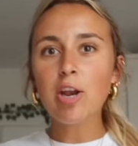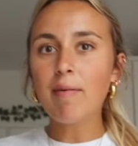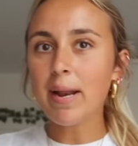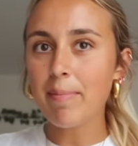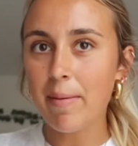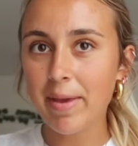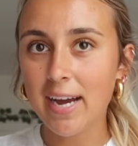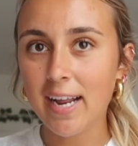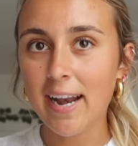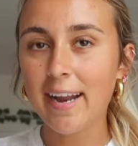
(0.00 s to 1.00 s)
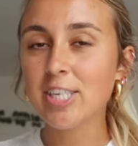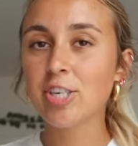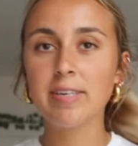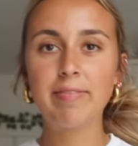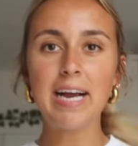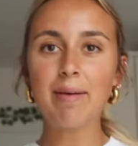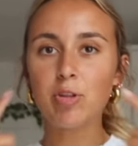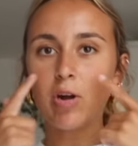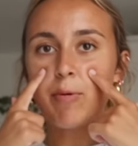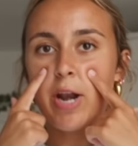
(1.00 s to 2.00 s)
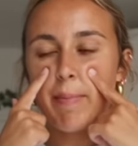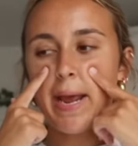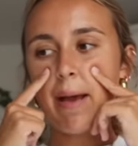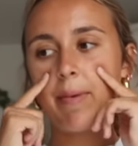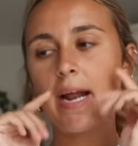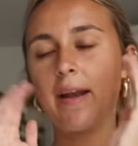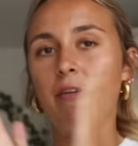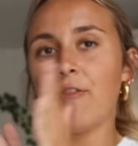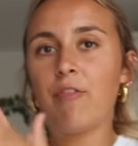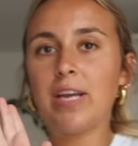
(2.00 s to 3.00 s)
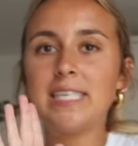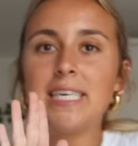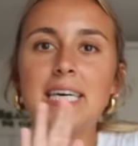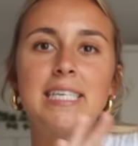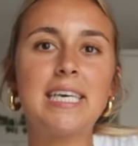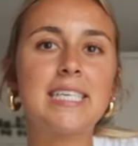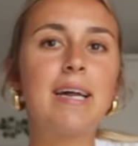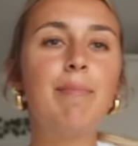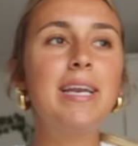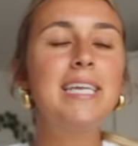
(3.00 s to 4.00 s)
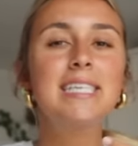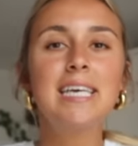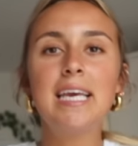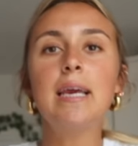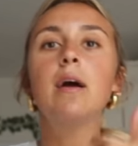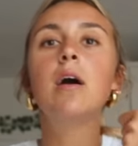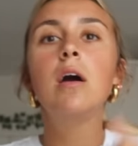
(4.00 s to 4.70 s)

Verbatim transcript: ir a ver a mi amiga Clara, eso significa que me toca ponerme a mirar fechas, exámenes y